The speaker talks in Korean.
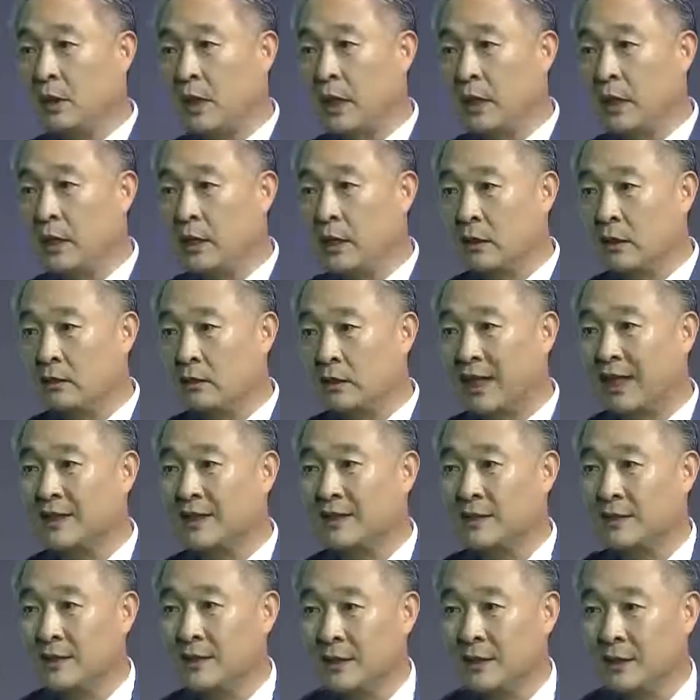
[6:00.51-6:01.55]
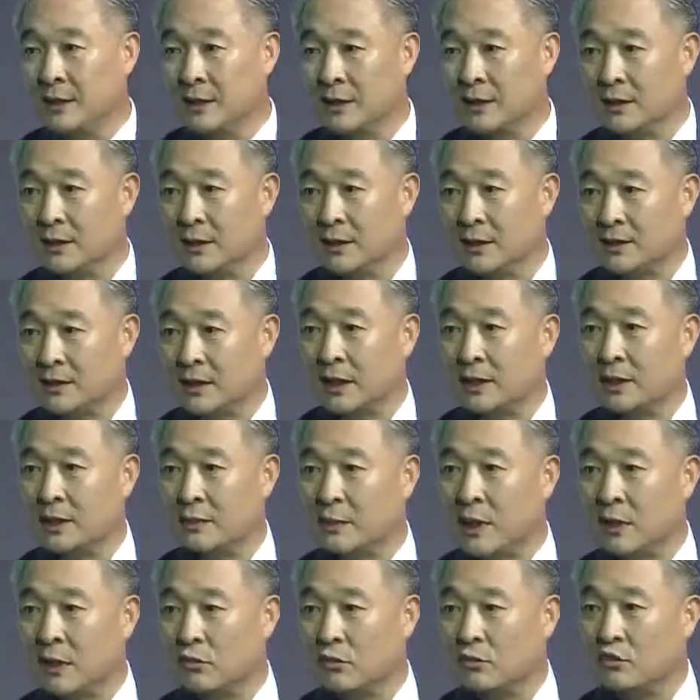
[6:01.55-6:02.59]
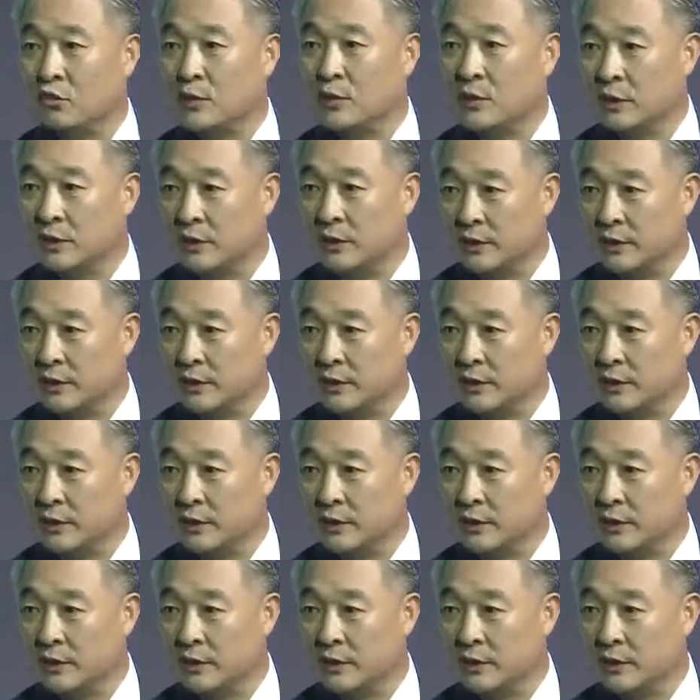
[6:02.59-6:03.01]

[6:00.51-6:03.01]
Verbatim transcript: 아이하고 같이 자기 방을 꾸미는